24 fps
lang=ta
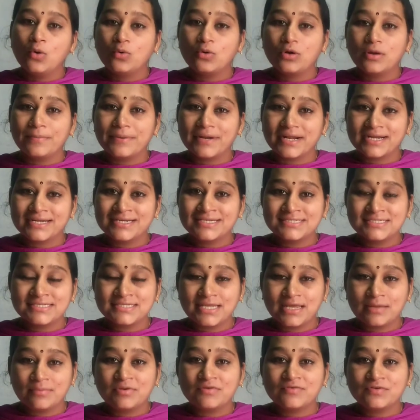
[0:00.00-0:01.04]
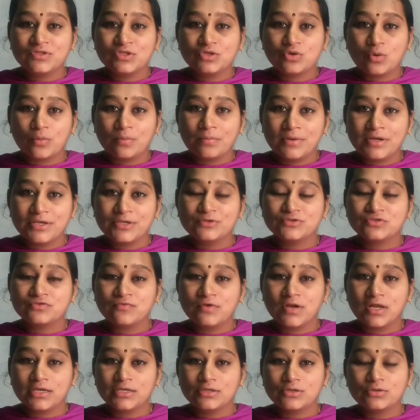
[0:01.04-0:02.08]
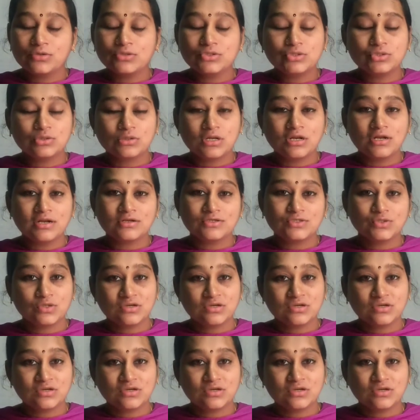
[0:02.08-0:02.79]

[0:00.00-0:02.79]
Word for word: உங்கள் ப்ரெக்னென்சி டைமில் வந்து ரொம்ப யூஸ்ஃபுல்லாக இருக்கும் சுகர்